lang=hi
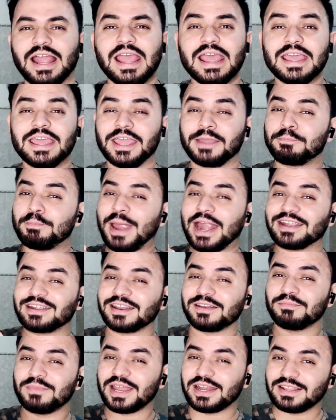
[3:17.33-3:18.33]
है एक पैटर्न
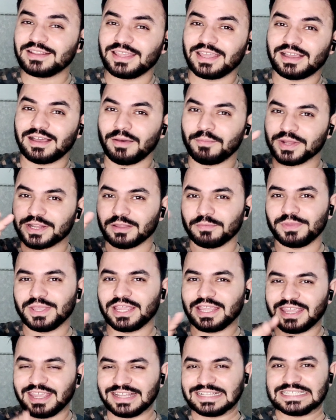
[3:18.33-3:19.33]
मैंने देखा मतलब ये
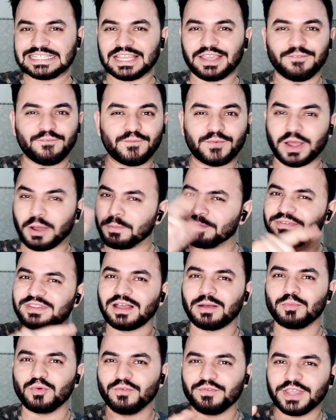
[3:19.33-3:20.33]
के कब्जा
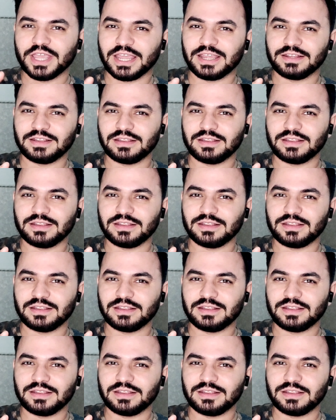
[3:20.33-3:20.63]
मूवी आई